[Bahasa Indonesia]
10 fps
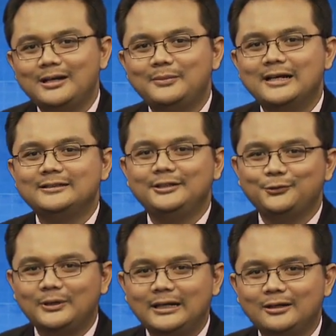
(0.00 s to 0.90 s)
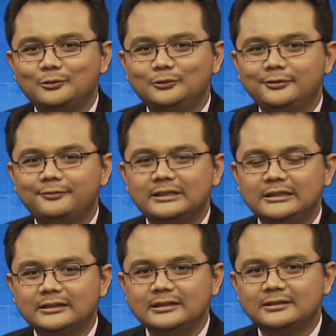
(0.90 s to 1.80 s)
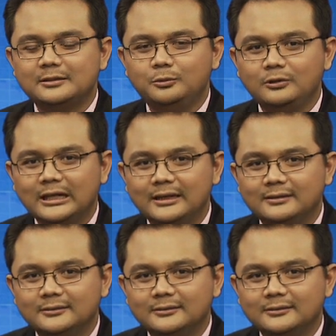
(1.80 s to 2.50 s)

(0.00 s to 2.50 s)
mahasiswa Universitas Terbuka.